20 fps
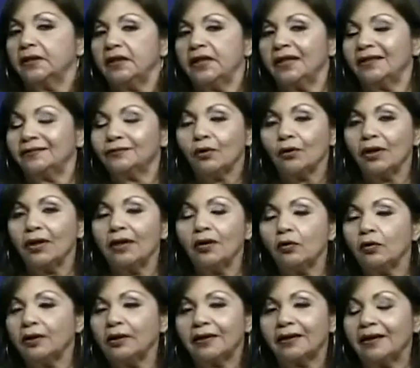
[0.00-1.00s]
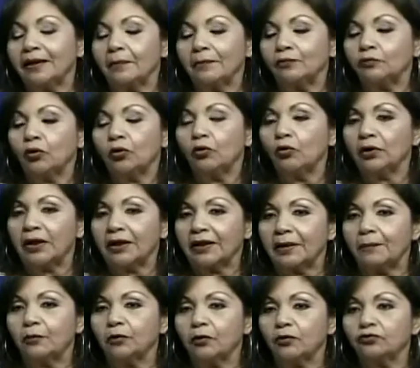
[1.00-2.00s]
Eso es lo que queremos, lo que
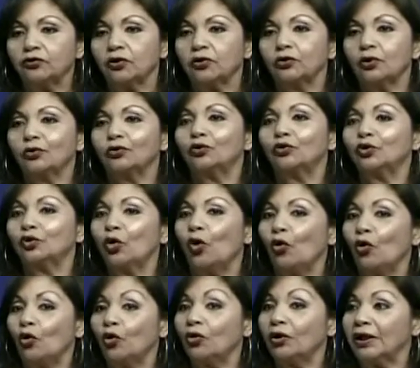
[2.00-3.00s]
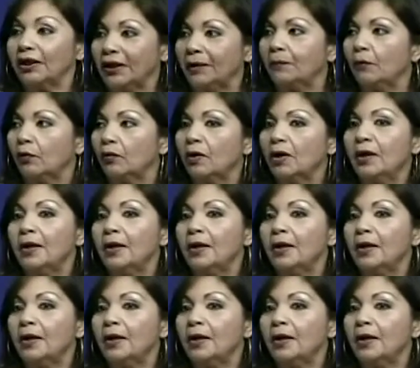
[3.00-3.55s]
queremos nosotros, todos los queremos.